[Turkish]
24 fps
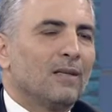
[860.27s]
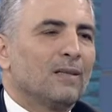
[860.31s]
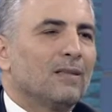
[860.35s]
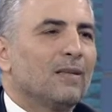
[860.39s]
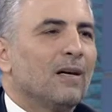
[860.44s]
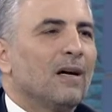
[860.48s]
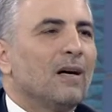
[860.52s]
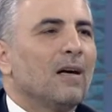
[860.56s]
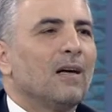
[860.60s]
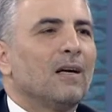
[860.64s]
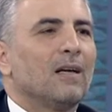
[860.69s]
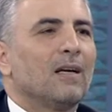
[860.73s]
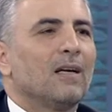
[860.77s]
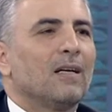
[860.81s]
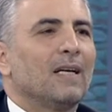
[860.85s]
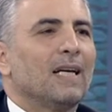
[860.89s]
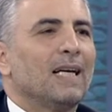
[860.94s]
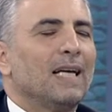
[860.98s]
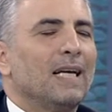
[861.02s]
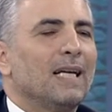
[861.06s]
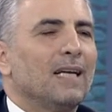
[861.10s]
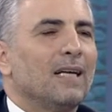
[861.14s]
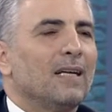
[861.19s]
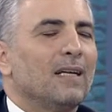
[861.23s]
daha
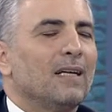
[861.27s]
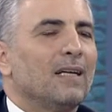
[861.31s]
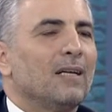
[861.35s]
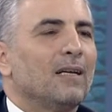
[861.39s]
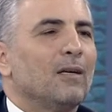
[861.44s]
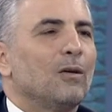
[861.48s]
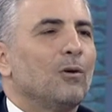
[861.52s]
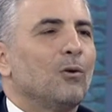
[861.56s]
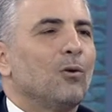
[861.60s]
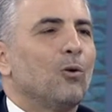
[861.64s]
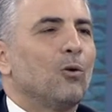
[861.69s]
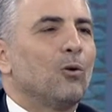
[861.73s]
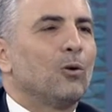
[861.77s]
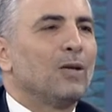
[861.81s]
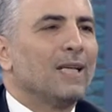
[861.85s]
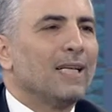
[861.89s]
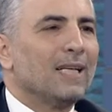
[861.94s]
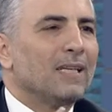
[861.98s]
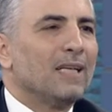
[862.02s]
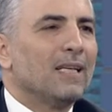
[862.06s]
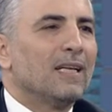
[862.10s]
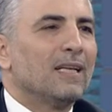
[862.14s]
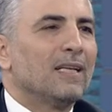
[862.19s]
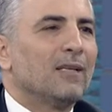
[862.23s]
e, e,
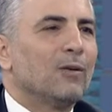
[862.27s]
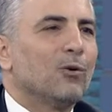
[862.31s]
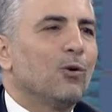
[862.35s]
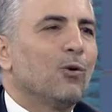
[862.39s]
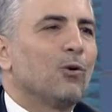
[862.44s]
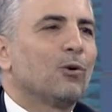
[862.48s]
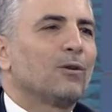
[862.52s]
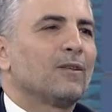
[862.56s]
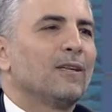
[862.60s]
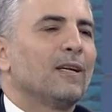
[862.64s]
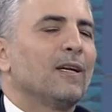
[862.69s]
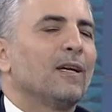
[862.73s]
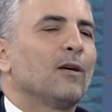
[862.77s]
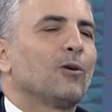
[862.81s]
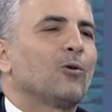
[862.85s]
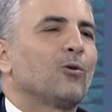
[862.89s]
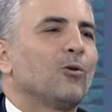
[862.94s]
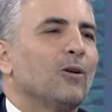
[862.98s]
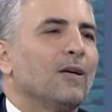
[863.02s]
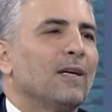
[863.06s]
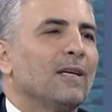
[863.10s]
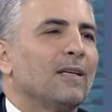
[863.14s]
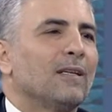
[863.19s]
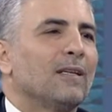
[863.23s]
önerileri ortaya
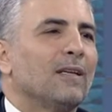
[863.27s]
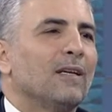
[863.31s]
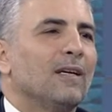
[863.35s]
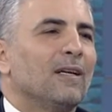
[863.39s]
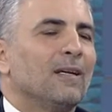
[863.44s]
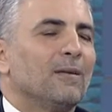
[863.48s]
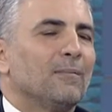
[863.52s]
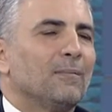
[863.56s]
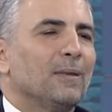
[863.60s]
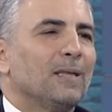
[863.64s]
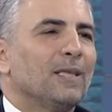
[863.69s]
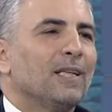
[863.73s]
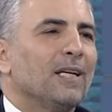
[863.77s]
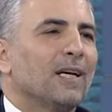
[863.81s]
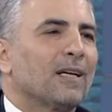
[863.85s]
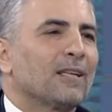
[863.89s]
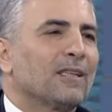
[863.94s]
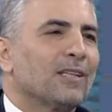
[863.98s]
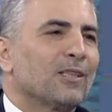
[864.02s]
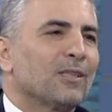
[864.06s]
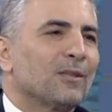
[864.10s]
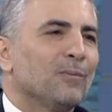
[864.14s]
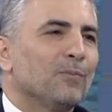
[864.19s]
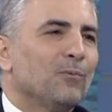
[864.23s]
koyan bir
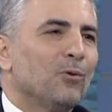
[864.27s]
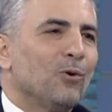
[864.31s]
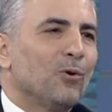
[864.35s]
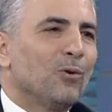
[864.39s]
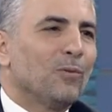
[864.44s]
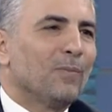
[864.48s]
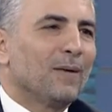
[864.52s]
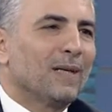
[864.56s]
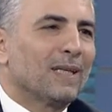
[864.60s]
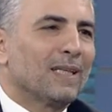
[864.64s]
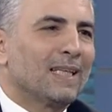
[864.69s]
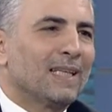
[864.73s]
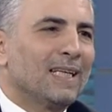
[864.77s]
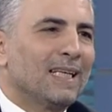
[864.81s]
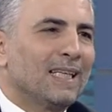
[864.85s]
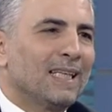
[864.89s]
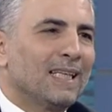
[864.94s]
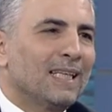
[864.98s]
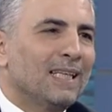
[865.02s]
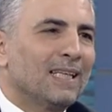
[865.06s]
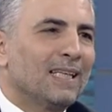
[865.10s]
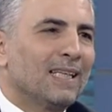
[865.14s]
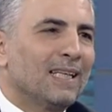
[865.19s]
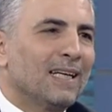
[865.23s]
yaklaşımda olmak
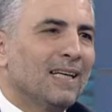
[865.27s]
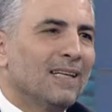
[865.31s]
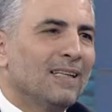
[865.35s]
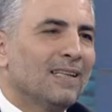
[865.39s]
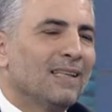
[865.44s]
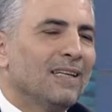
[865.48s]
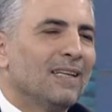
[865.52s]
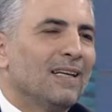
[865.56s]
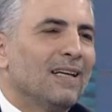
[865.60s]
gerekirken